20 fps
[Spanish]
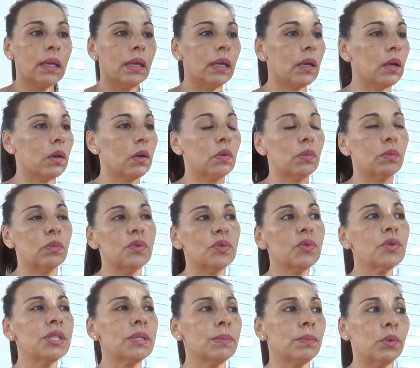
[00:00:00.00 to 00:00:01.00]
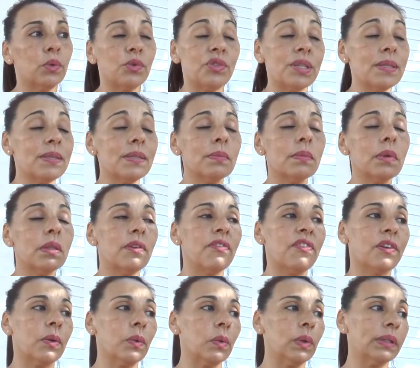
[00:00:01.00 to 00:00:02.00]
eh, con muchísimas
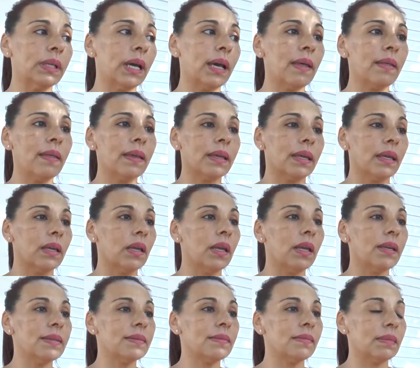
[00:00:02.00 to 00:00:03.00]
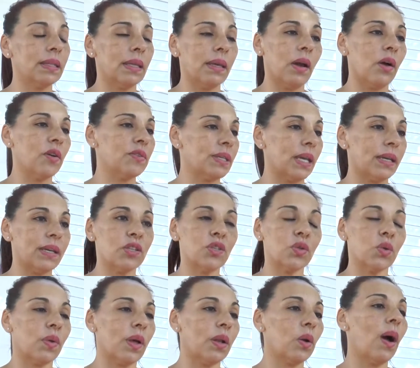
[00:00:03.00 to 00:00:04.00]
dificultades que es de, o sea, que
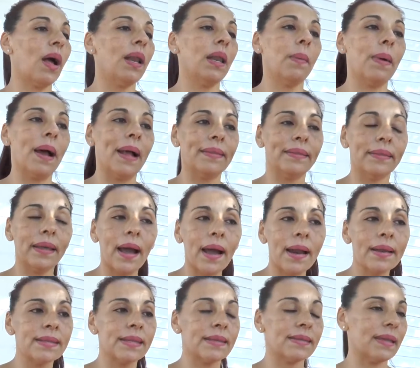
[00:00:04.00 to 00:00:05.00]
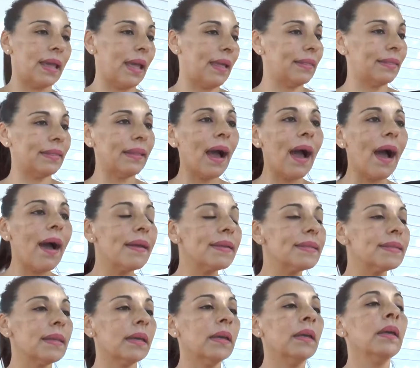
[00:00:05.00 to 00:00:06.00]
ayudarlos a levantarse,
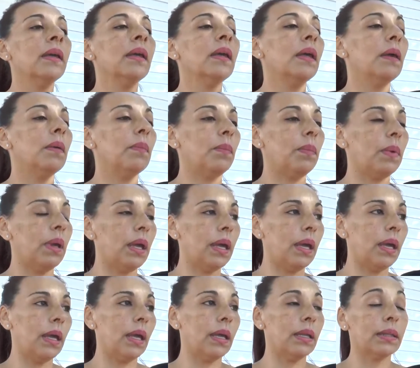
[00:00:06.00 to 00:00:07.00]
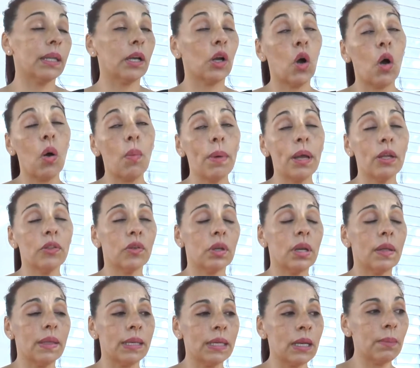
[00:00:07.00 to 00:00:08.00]
sentarse, eh, te comento,
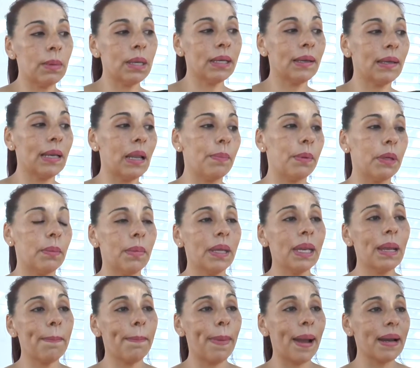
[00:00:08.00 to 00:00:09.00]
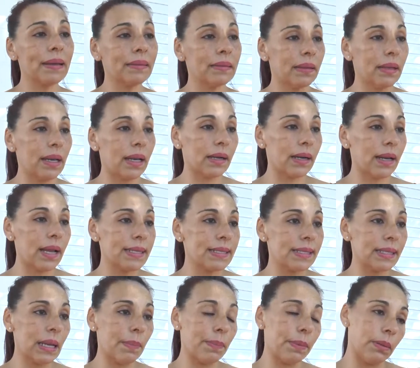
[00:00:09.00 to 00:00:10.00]
la dinámica de la primera parte de la
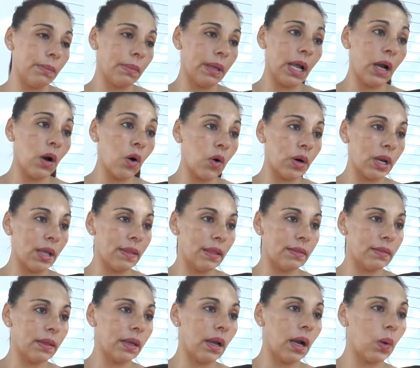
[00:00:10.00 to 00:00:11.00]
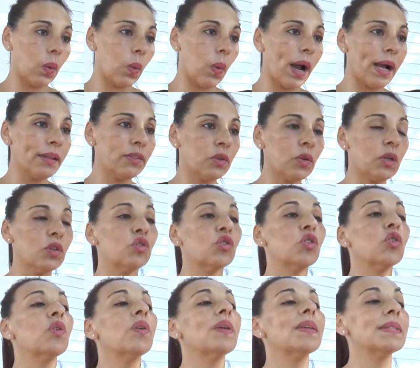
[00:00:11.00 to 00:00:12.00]
clase, la primera hora de 3 a 4, es
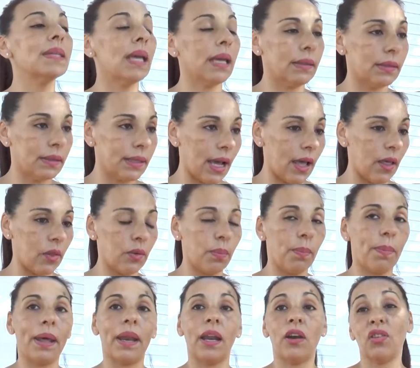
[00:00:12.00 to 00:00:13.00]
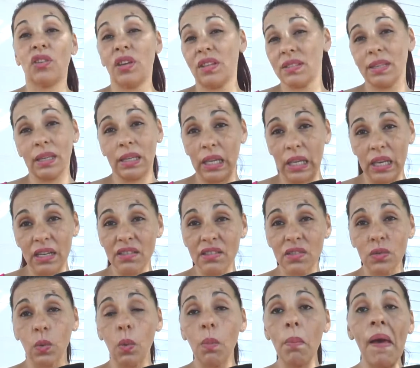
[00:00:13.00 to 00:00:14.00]
todo de sentados, para los que se quieren
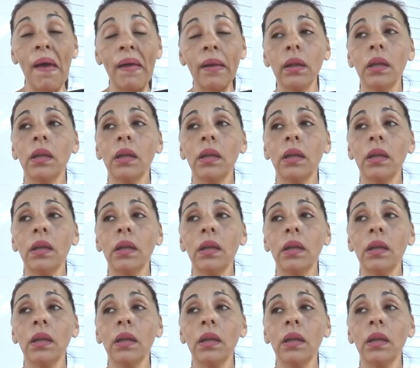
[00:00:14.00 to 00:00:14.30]
sumar,